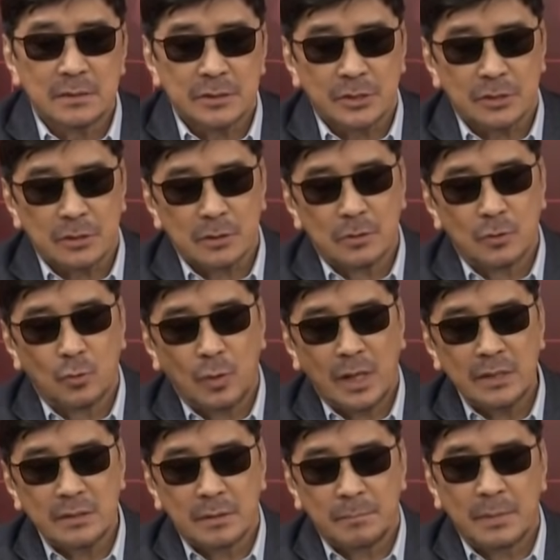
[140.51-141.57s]
So,
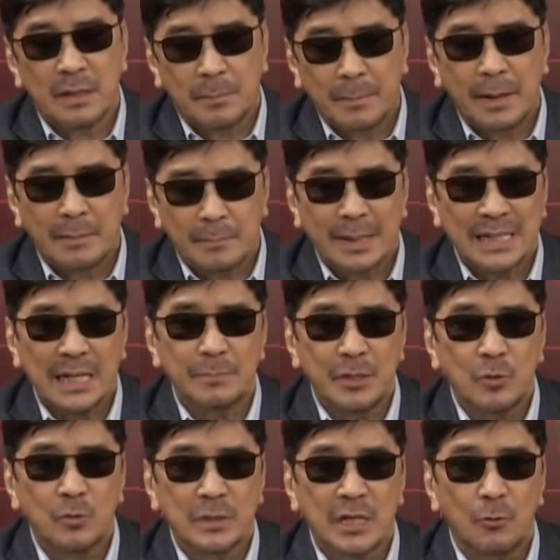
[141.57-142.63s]
one, ma ma marami
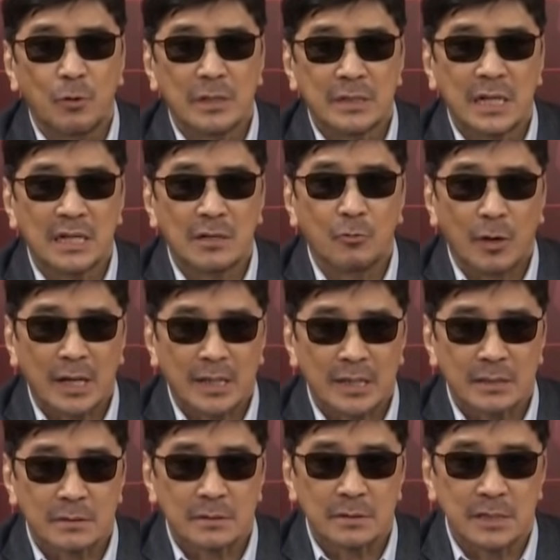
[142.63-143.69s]
hong
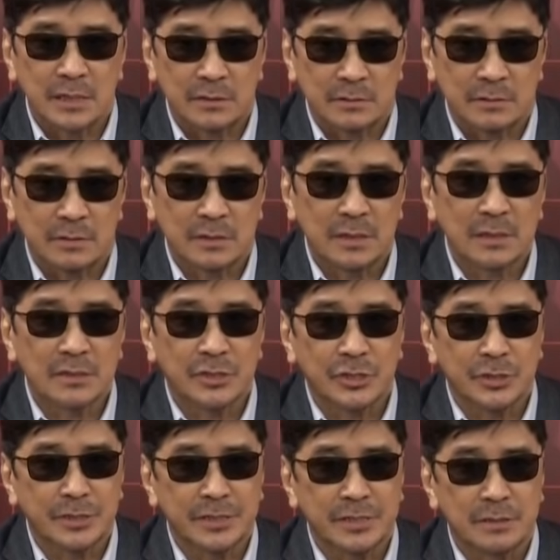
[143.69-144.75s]
nanawagan ho dito ng
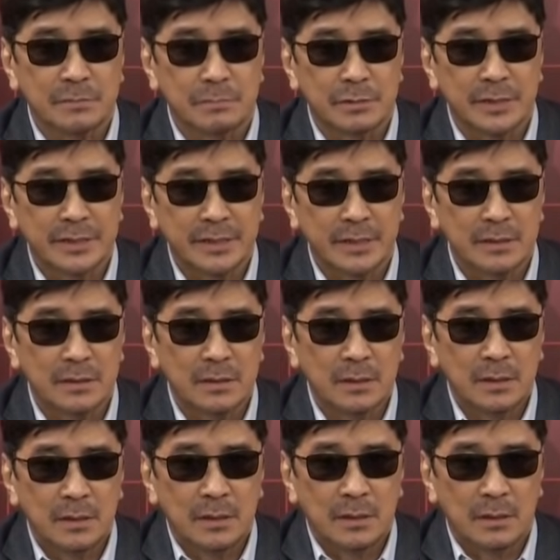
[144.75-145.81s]
circuit breaking
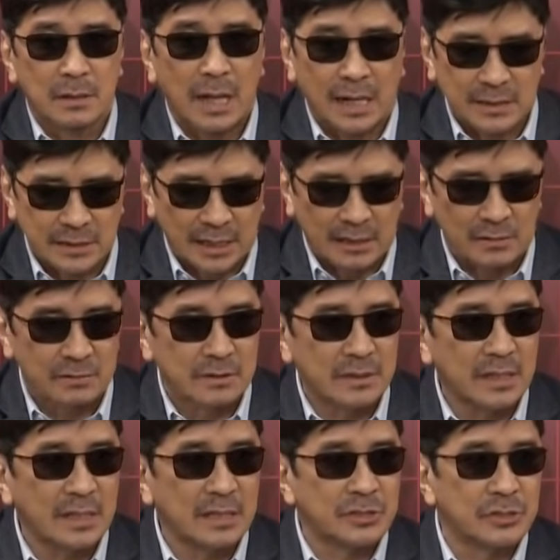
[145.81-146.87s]
lockdown,
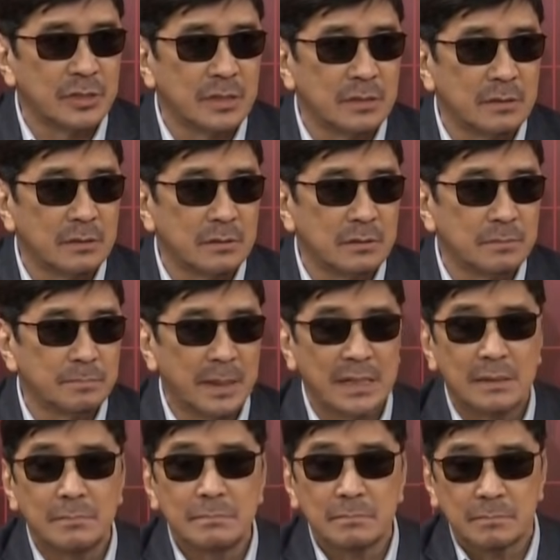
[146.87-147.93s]
ECQ,
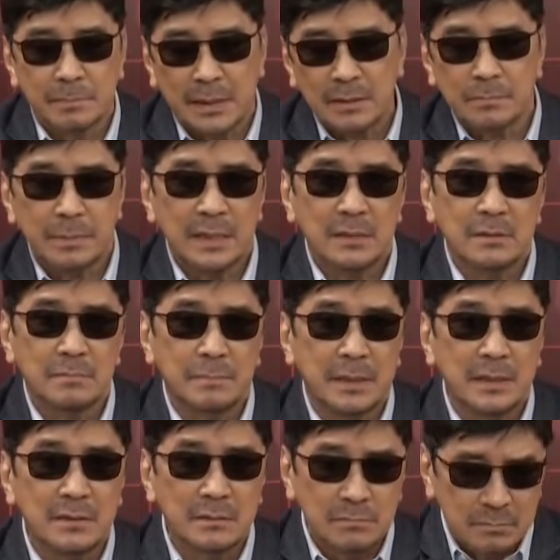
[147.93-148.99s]
panam, pan, panam,
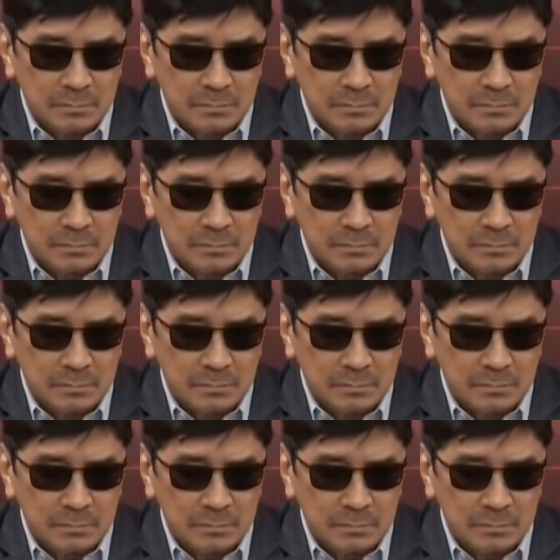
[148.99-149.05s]
panam,